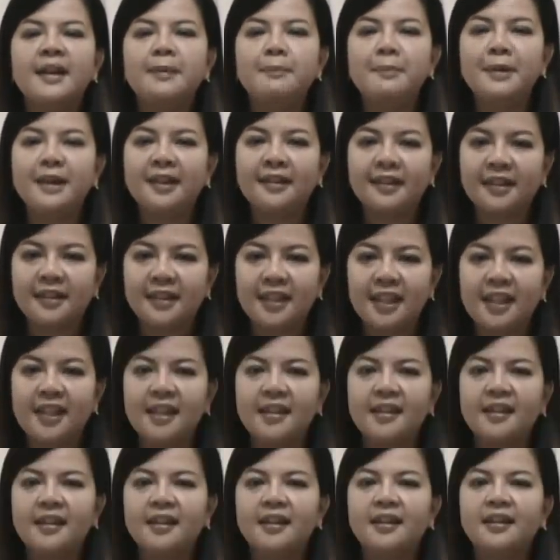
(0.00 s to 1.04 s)
มีสติ
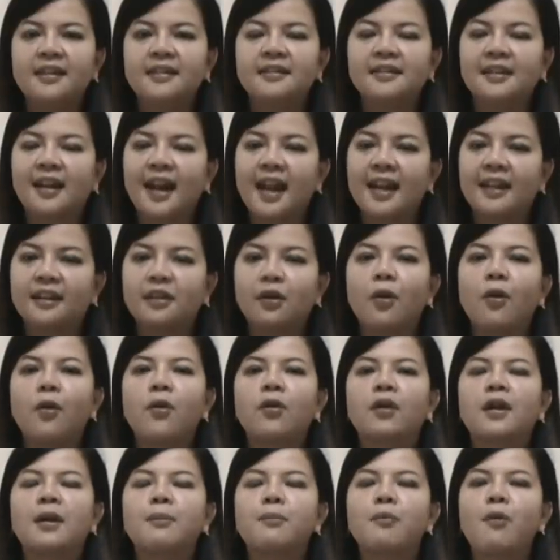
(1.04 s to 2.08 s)
ไตร่ตรอง
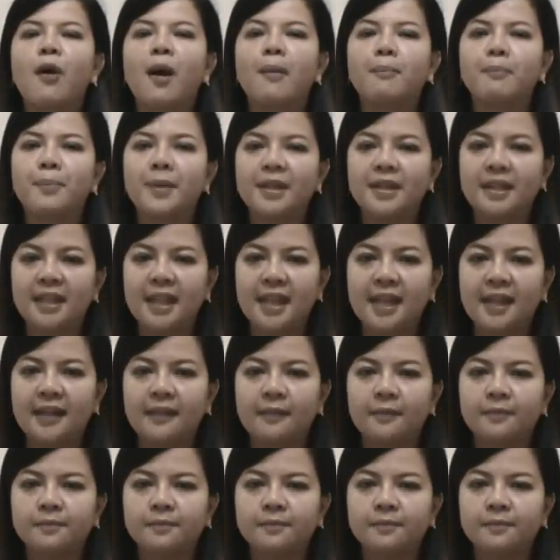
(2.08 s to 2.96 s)
กับความเป็นจริง